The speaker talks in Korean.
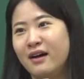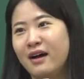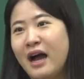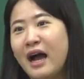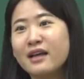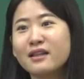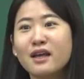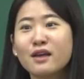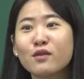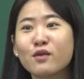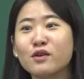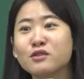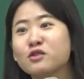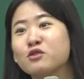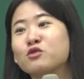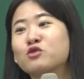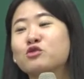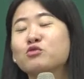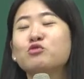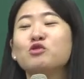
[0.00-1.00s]

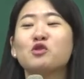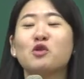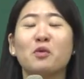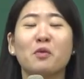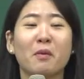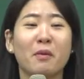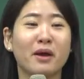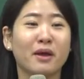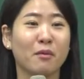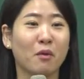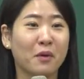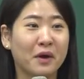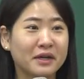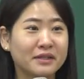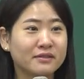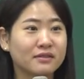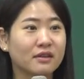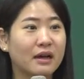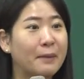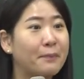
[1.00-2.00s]
하나교에서도 27명밖에 못
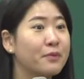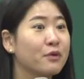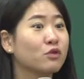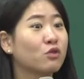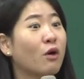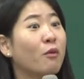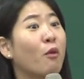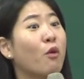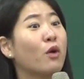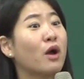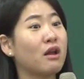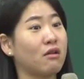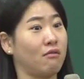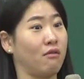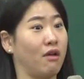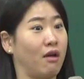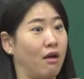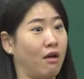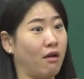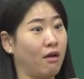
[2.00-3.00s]
갔어. 앞으로는 더 못 갈
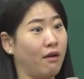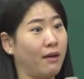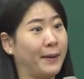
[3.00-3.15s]
거야.